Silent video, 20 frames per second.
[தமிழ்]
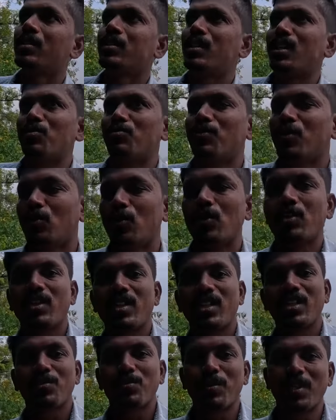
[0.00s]
செம்ம
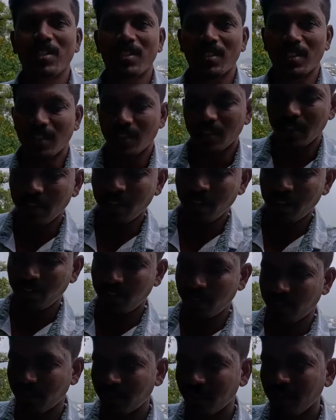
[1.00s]
ஒர்த்தான பிளேஸு
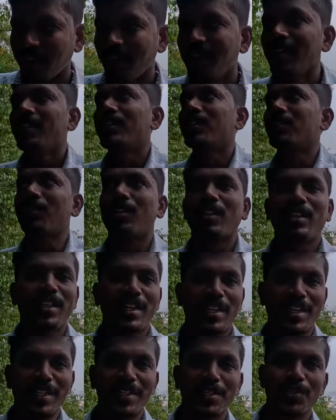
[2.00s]
இந்த
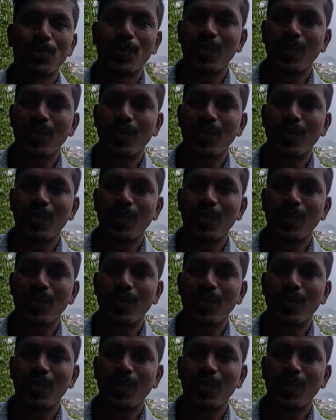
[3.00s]
வார்த்தையை அடிக்கடி